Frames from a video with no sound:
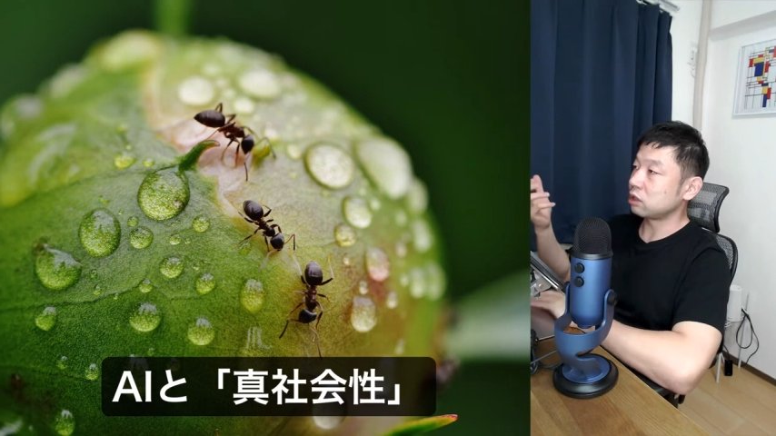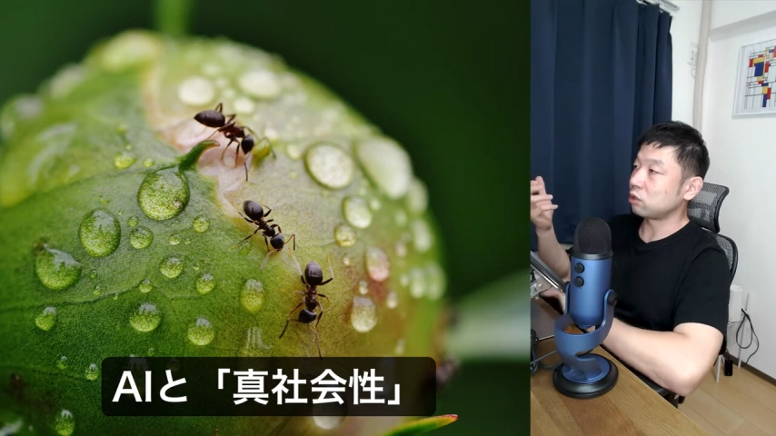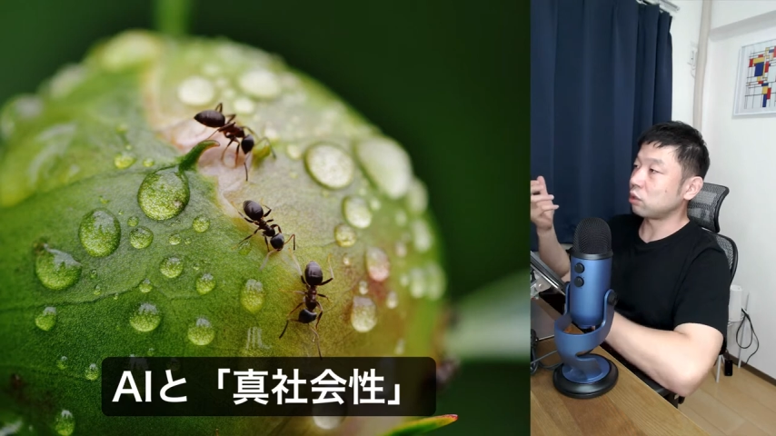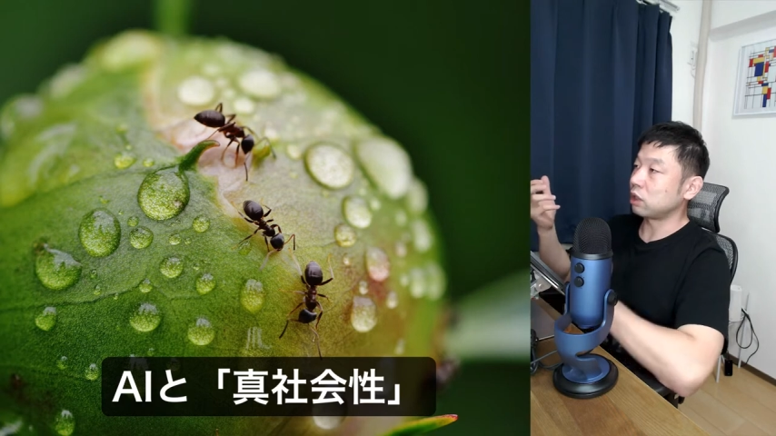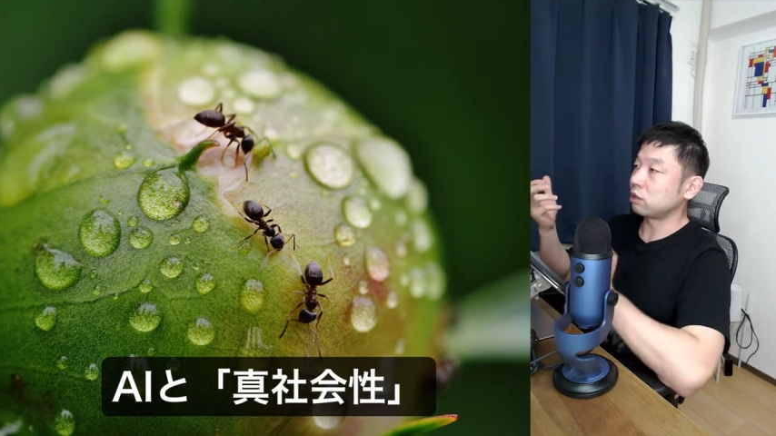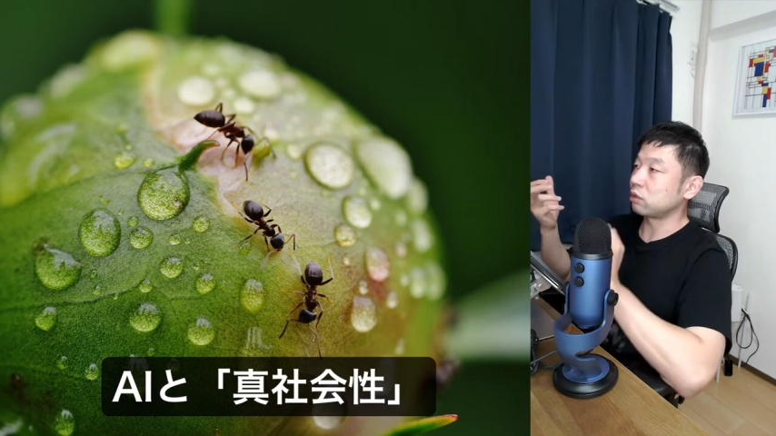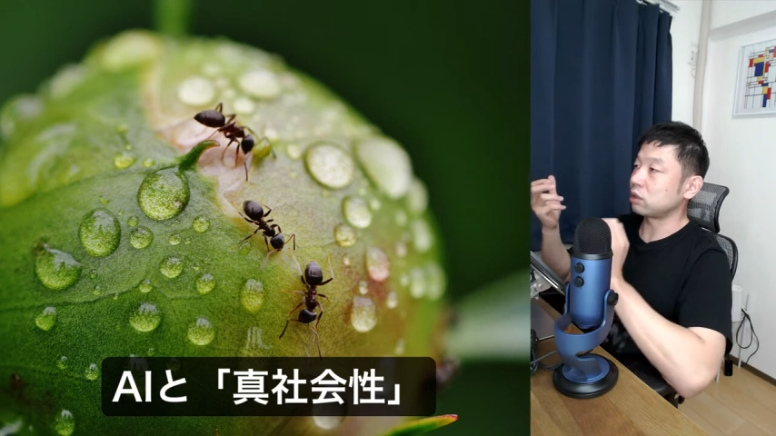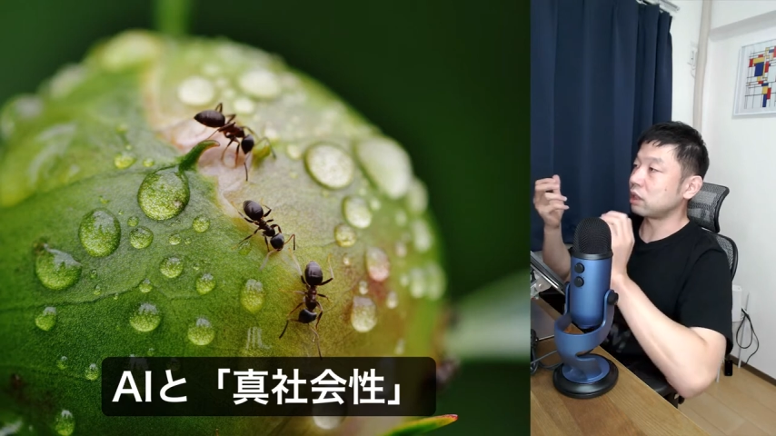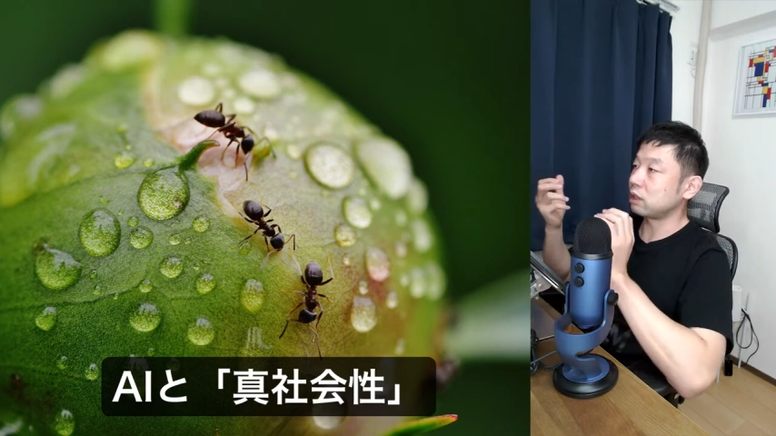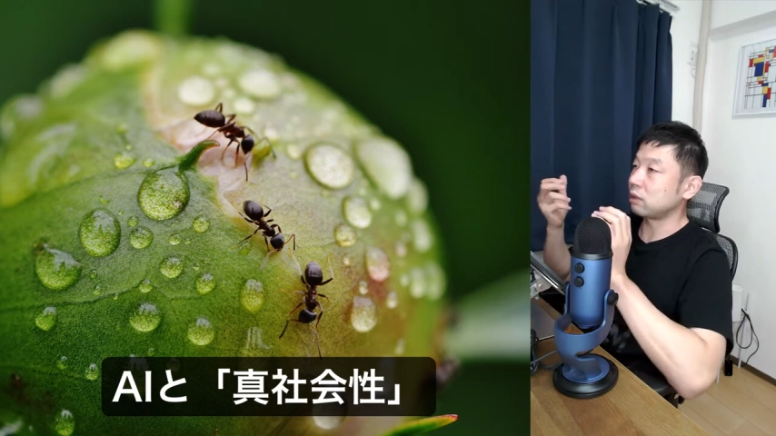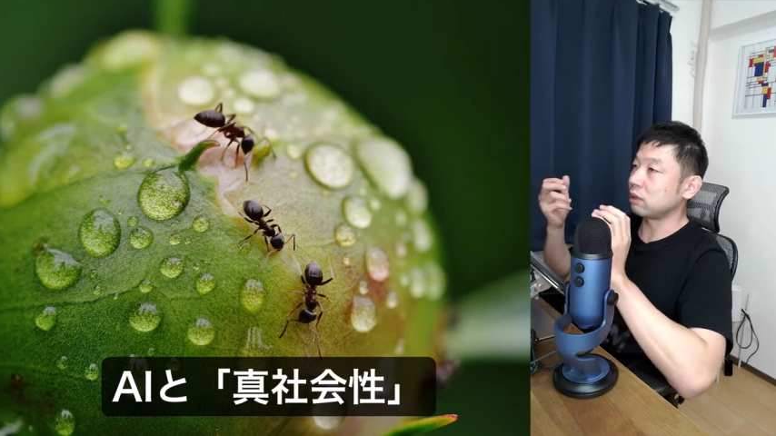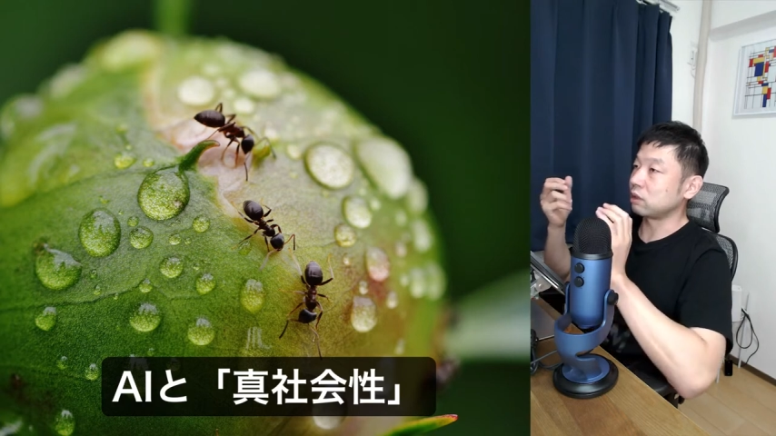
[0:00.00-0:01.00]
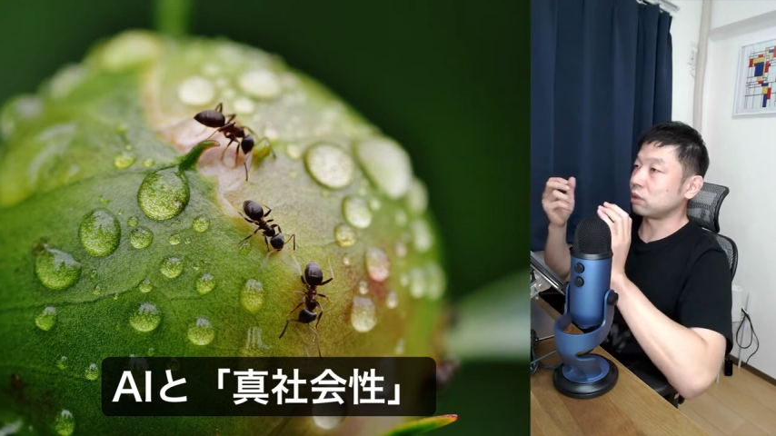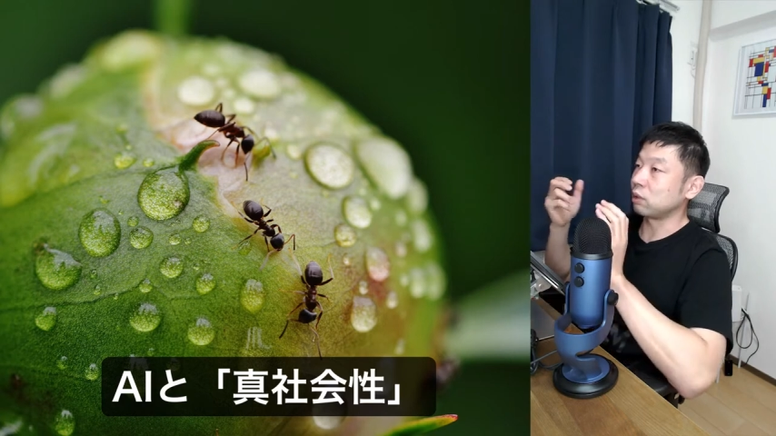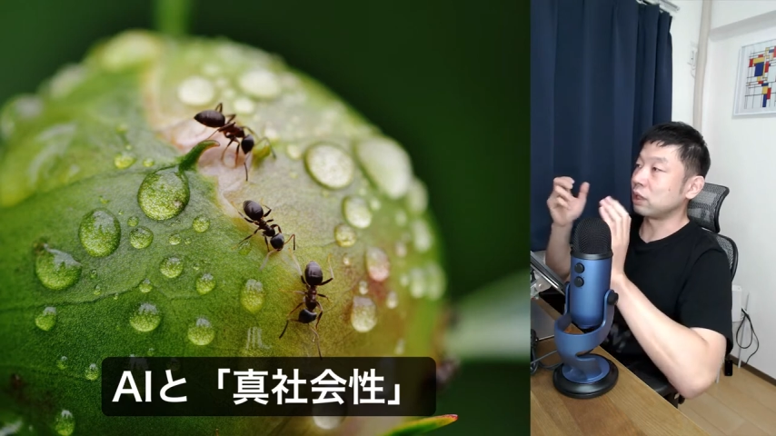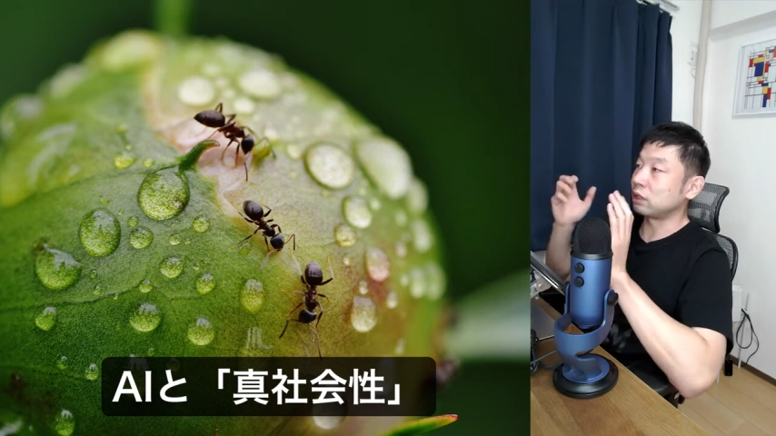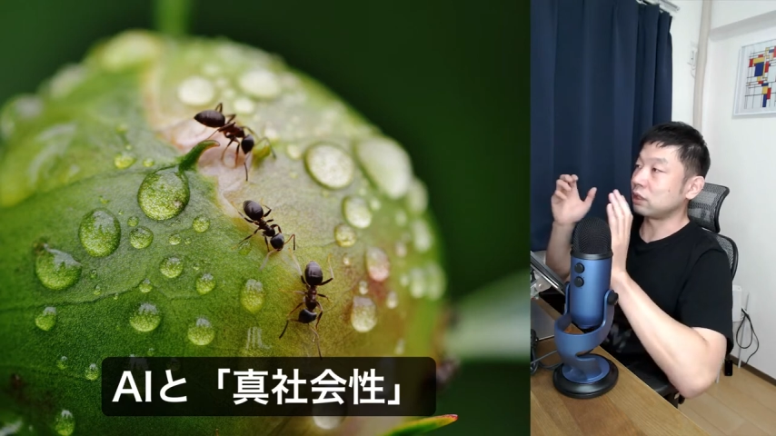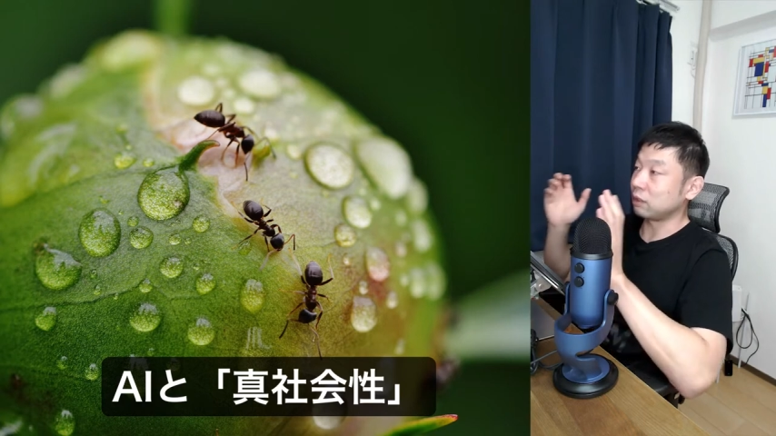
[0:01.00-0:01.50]
シロアリの塚には
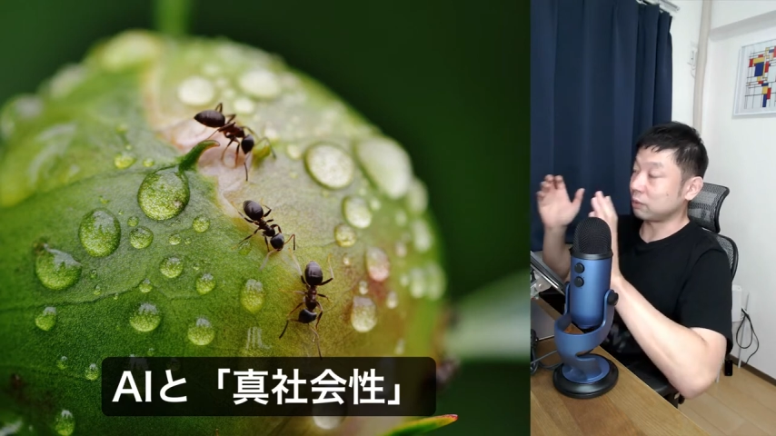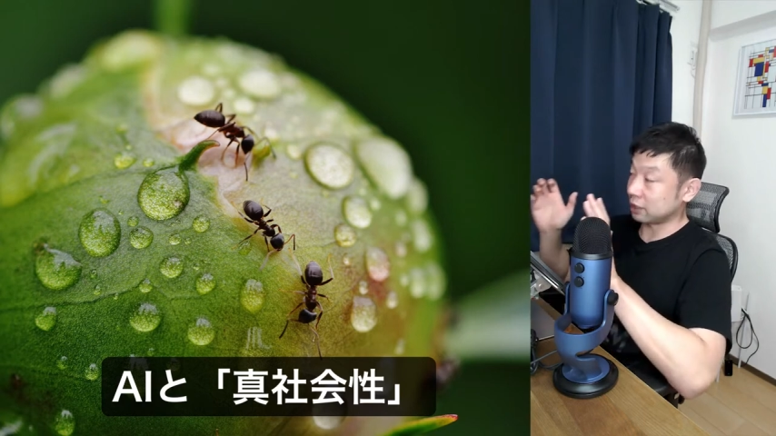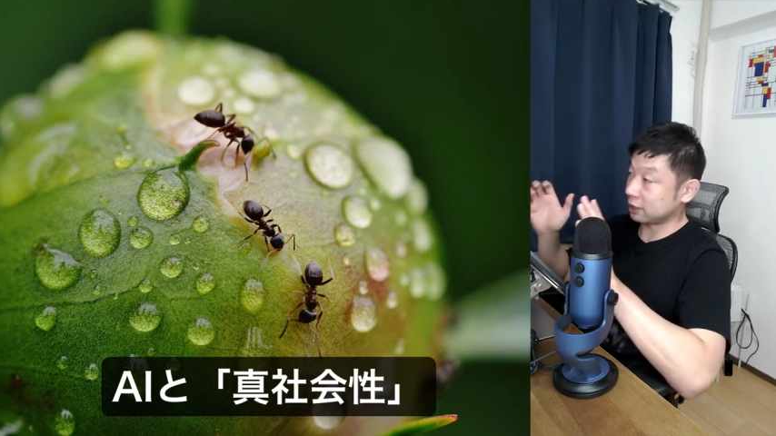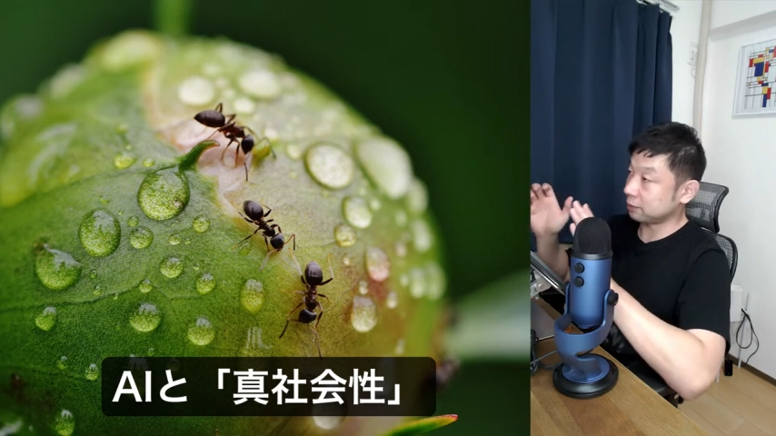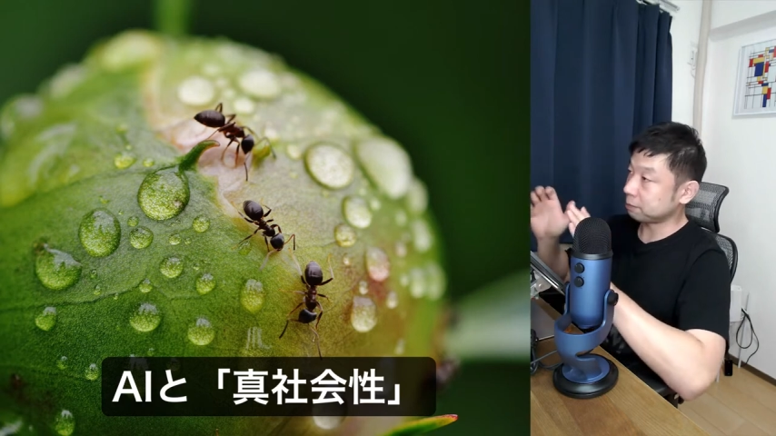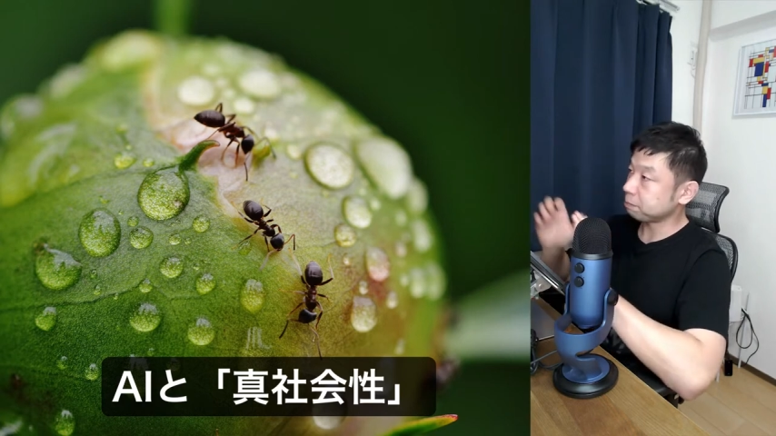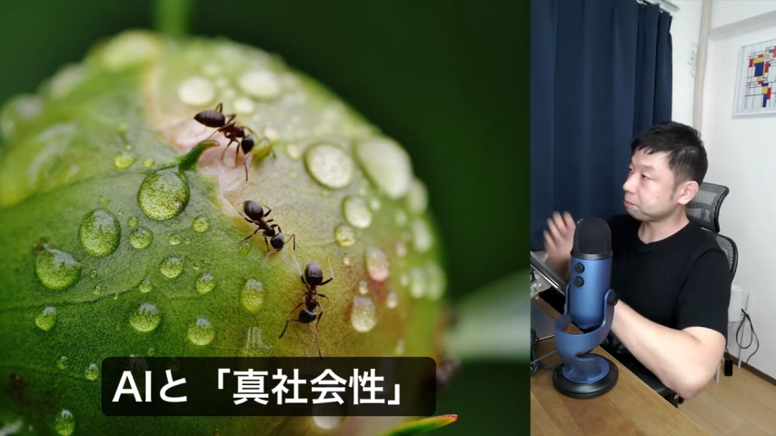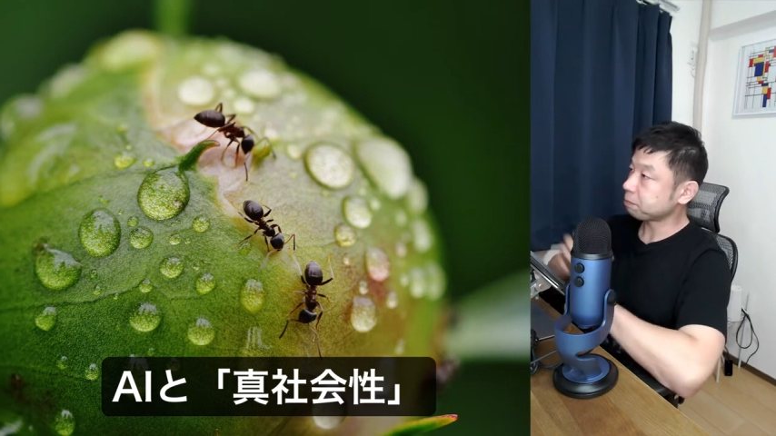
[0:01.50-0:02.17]
備わっています。